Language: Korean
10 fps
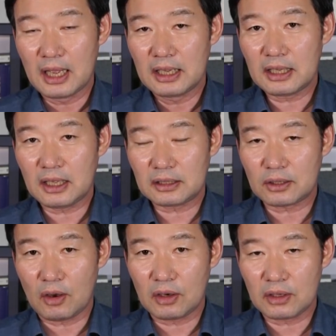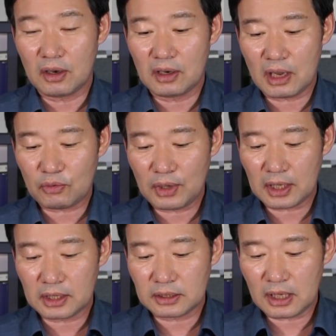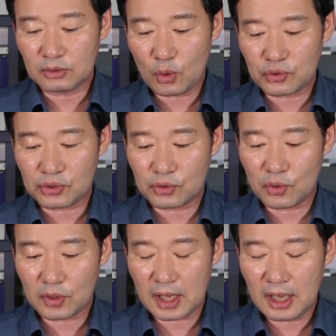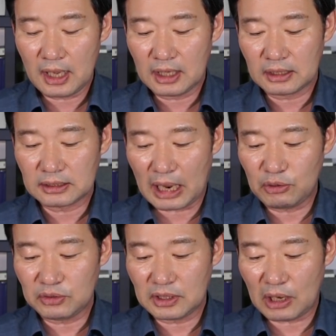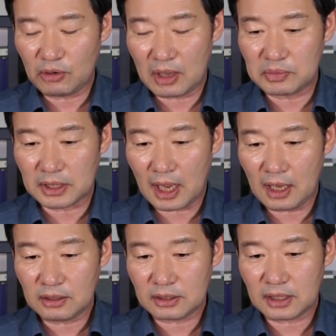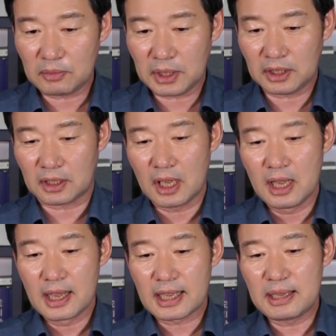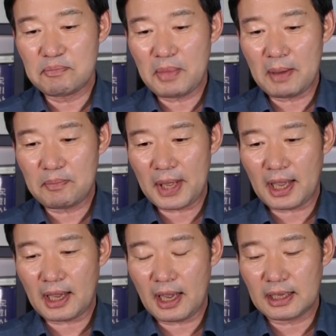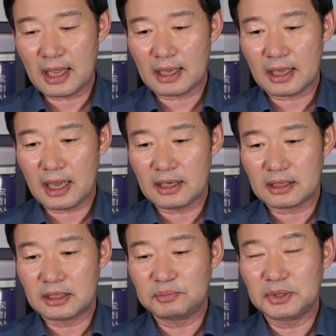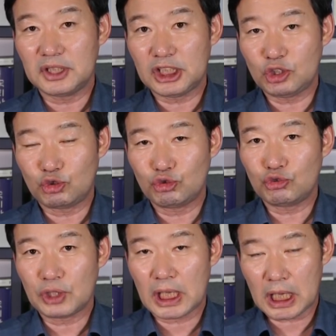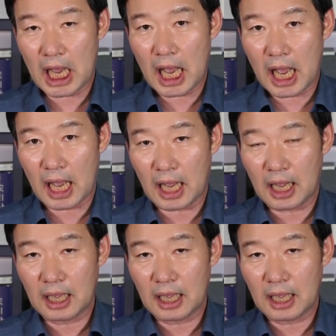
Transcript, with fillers: 이게 정영학 회계사 녹취록에 나온다고 합니다. 그렇다면은 김만배가 얘기한 그분은 누구인가?